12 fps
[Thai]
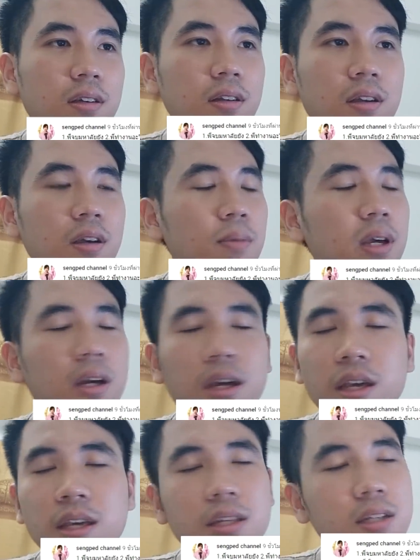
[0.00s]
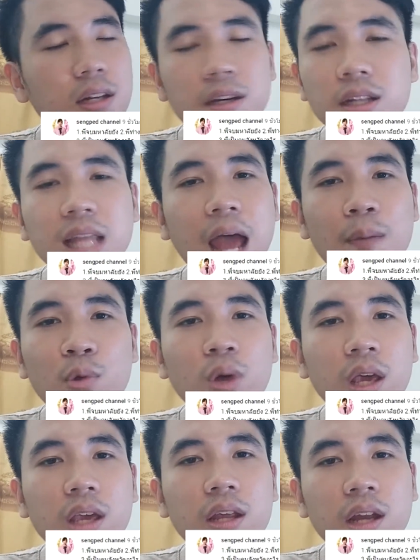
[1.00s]
แล้วก็ไม่เคยคิดจะเลิกตามด้วย
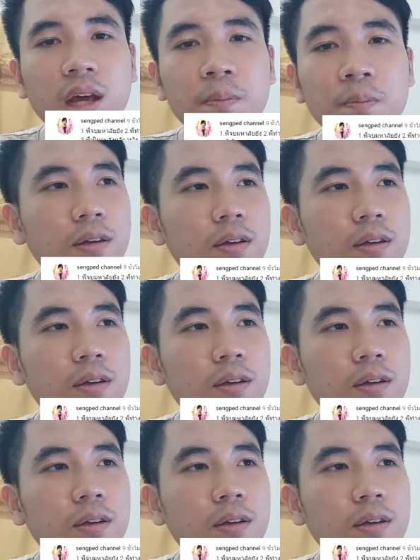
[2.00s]
นะครับ